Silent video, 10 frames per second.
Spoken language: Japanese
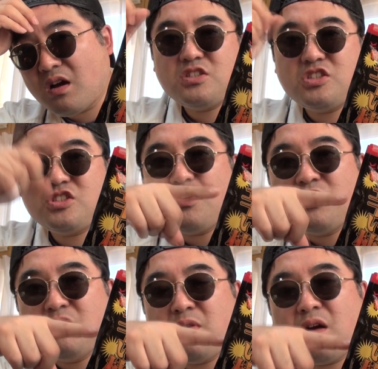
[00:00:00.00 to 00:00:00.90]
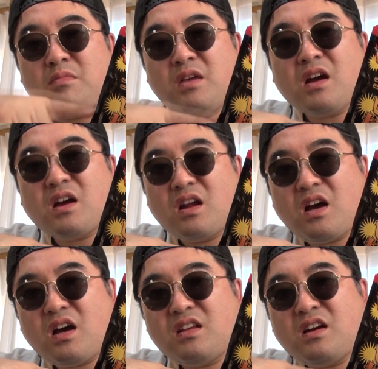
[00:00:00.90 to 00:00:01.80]
自称2番目やか
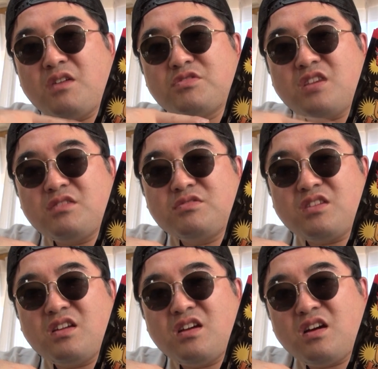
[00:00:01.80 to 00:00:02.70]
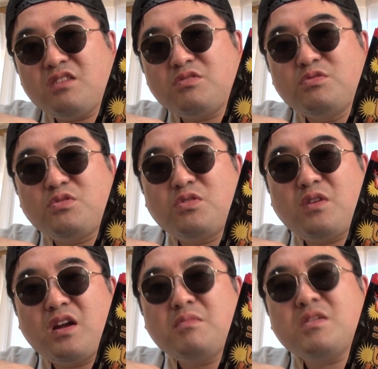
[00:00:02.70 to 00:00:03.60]
ら、なんかうさんくさいなーっていうところ
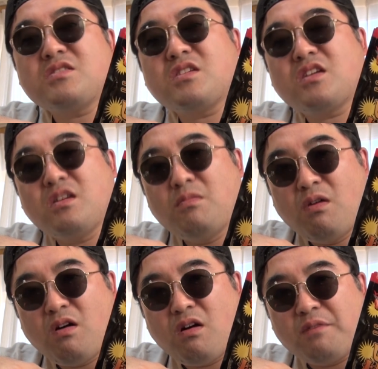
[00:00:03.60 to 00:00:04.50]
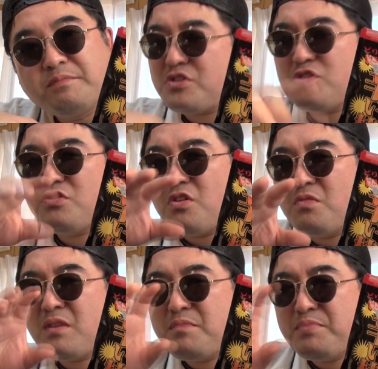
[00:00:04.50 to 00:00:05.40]
はありましたけども、ちょっと
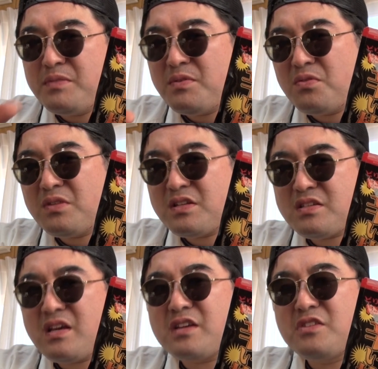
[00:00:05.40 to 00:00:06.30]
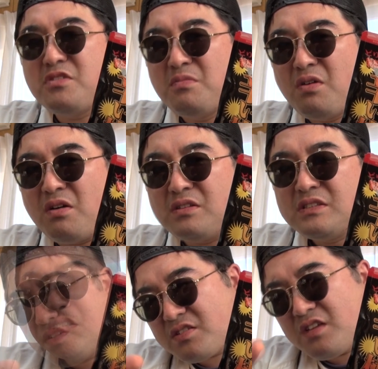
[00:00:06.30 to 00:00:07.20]
ほんまに微妙なさやけども、
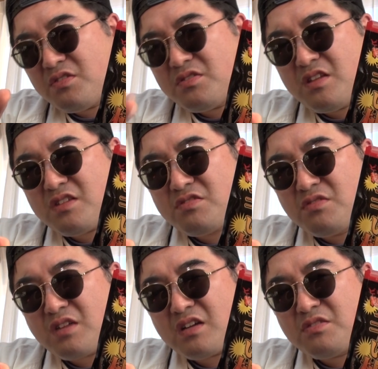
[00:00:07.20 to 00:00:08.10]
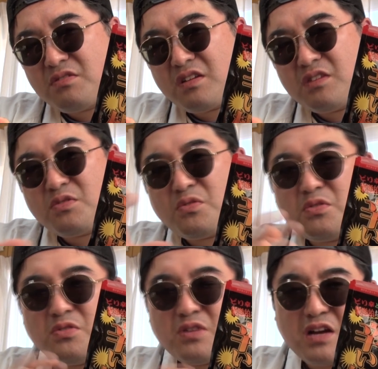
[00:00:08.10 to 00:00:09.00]
サドデスの柿の種と
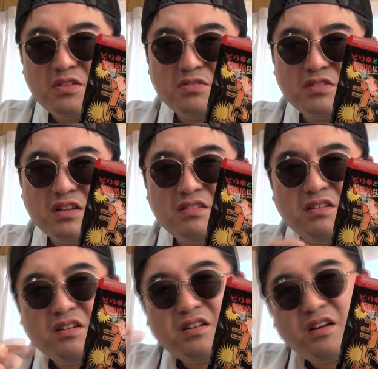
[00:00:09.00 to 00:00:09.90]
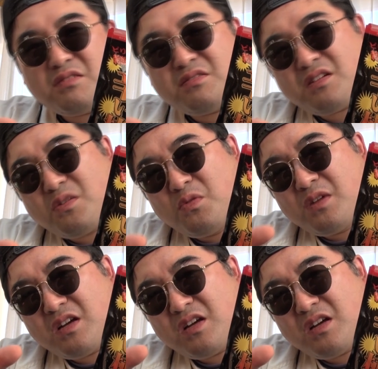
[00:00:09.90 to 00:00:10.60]
この柿の種、なんか同